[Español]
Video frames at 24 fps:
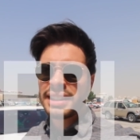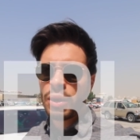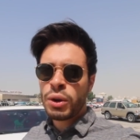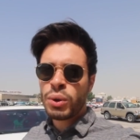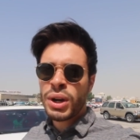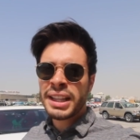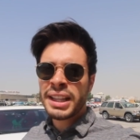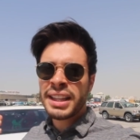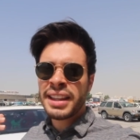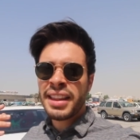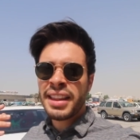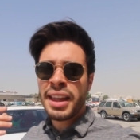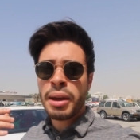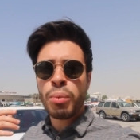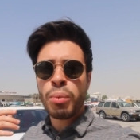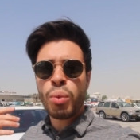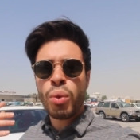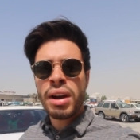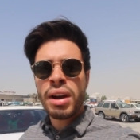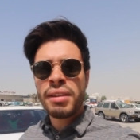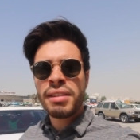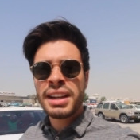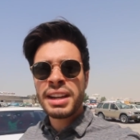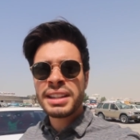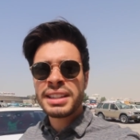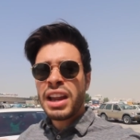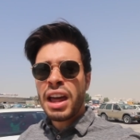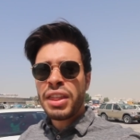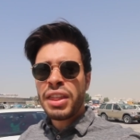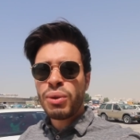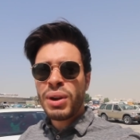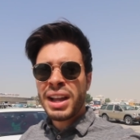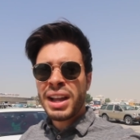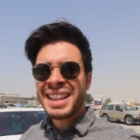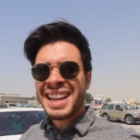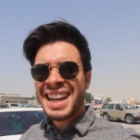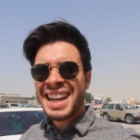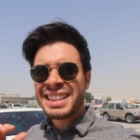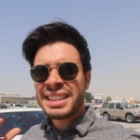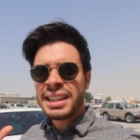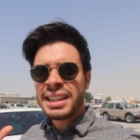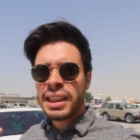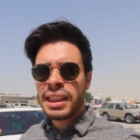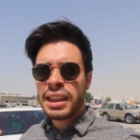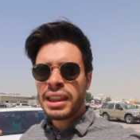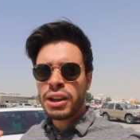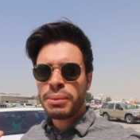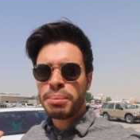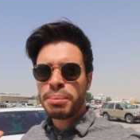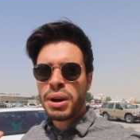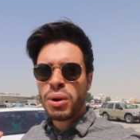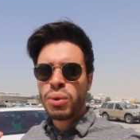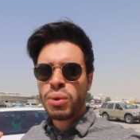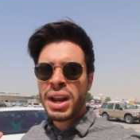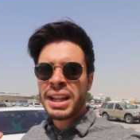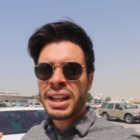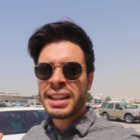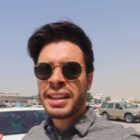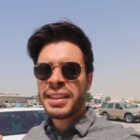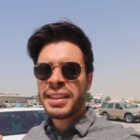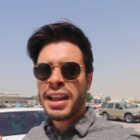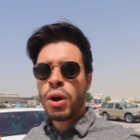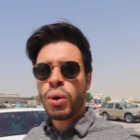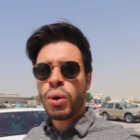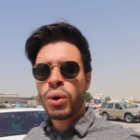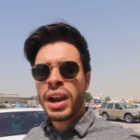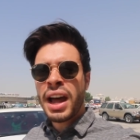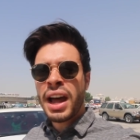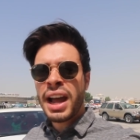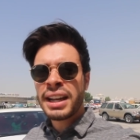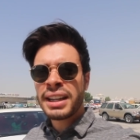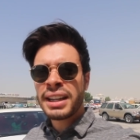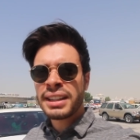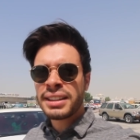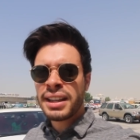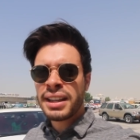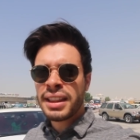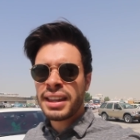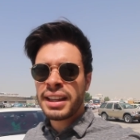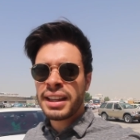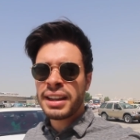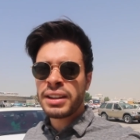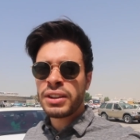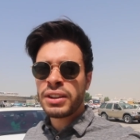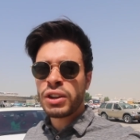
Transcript: Tengo una tienda de muebles que hace una transición para una tienda online, es decir,